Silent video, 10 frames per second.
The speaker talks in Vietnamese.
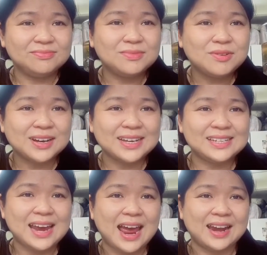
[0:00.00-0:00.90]
mua cái
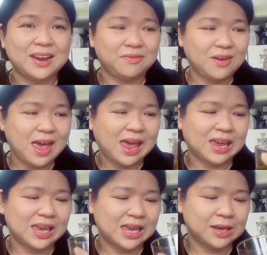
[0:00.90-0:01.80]
trà này về
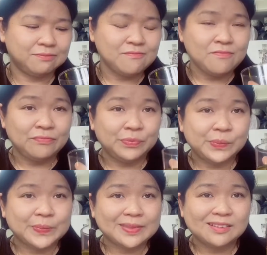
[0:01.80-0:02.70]

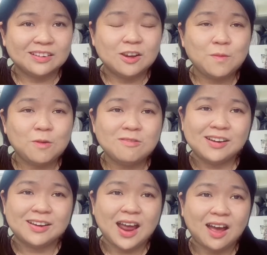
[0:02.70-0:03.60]
lúc uống
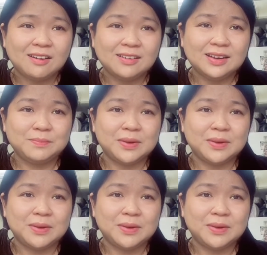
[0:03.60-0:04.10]
ở đó á,